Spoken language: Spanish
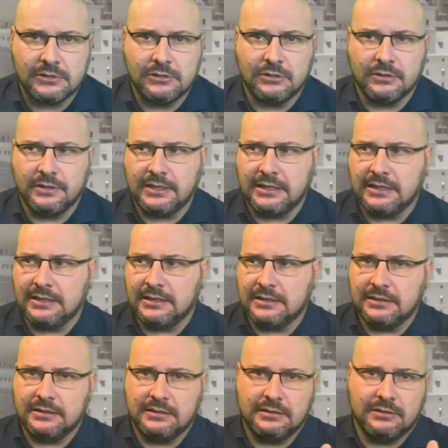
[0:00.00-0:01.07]
Lo
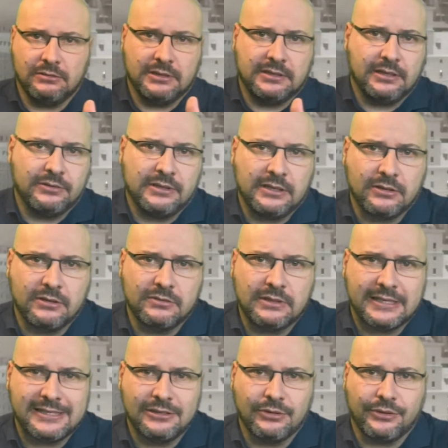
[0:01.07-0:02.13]
de los Estados Unidos es
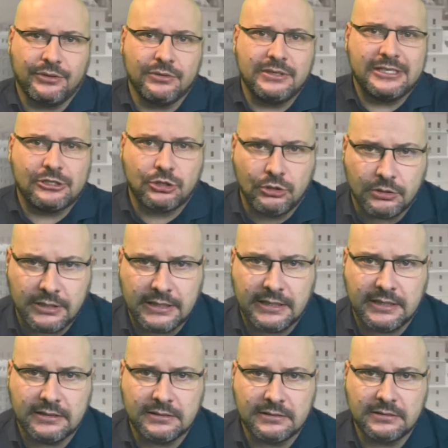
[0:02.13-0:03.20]
una situación histórica.
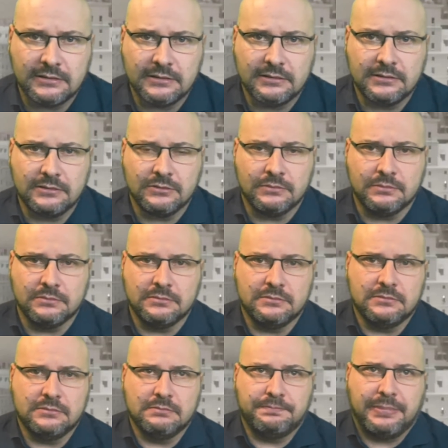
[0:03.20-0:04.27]

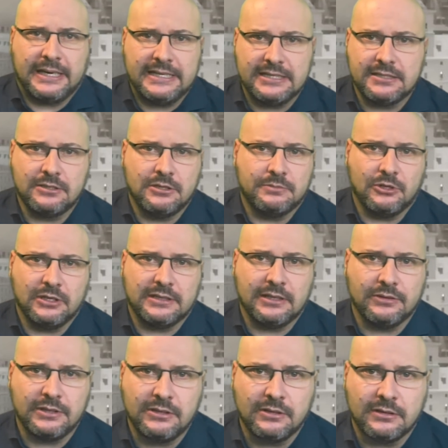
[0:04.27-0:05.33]
Un país como los
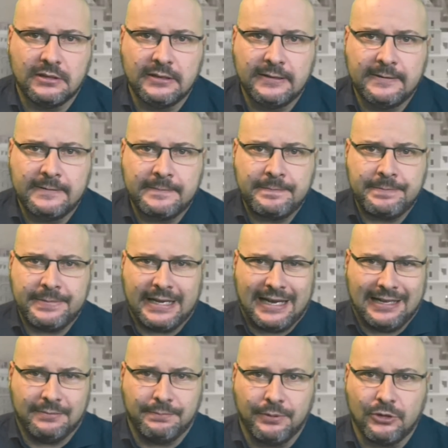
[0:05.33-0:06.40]
Estados Unidos,
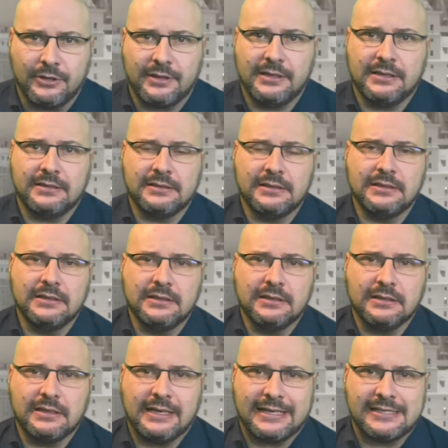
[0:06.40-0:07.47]
al borde
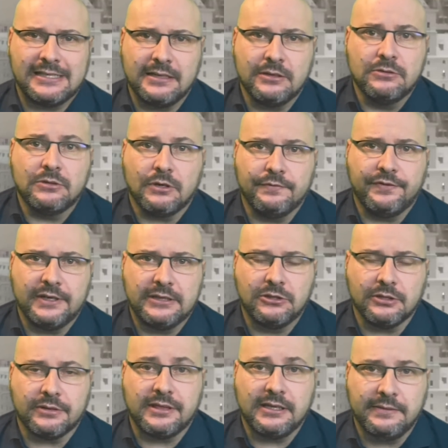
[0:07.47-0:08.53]
casi de un
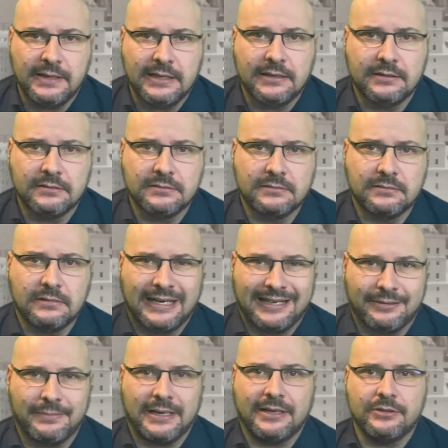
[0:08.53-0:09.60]
conflicto civil
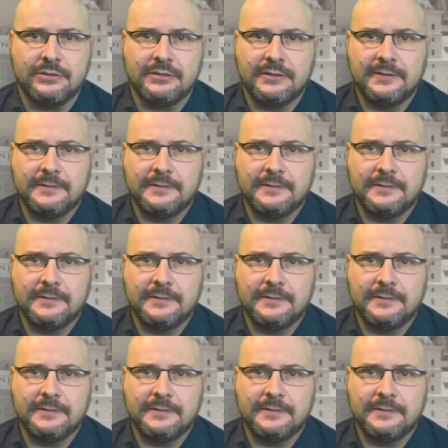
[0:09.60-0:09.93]
armado,